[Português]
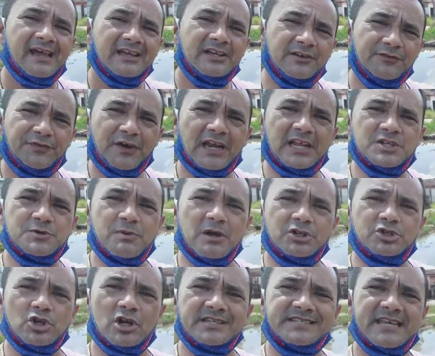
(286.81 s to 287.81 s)

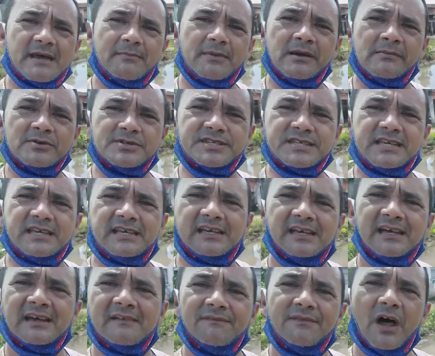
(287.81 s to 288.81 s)
infelizmente nós sabemos que
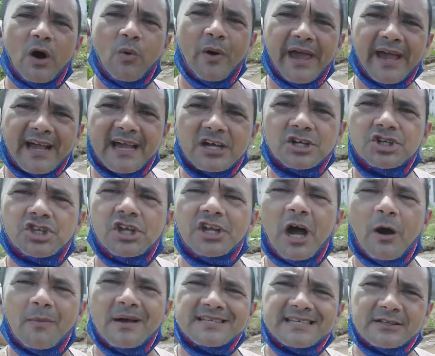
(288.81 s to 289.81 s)
não é
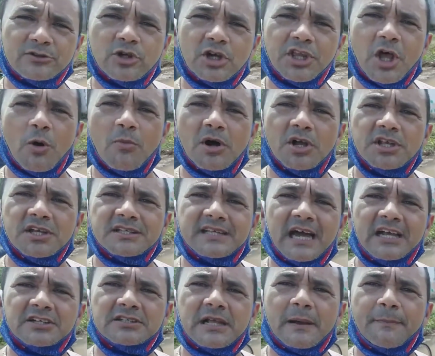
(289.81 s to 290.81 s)
Castanhal, mas é toda a
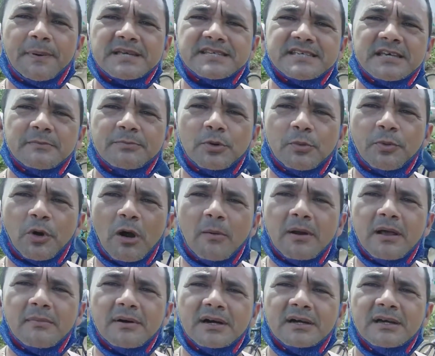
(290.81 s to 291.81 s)
humanidade está passando por
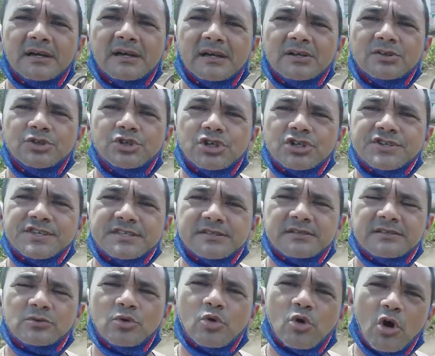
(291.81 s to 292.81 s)
problema de,
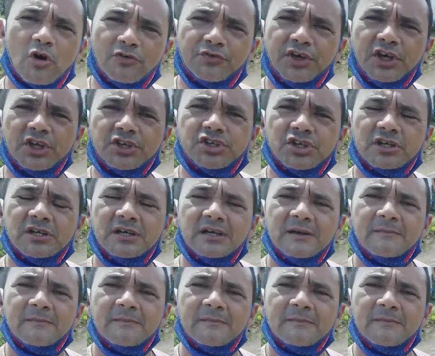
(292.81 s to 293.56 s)
do Covid.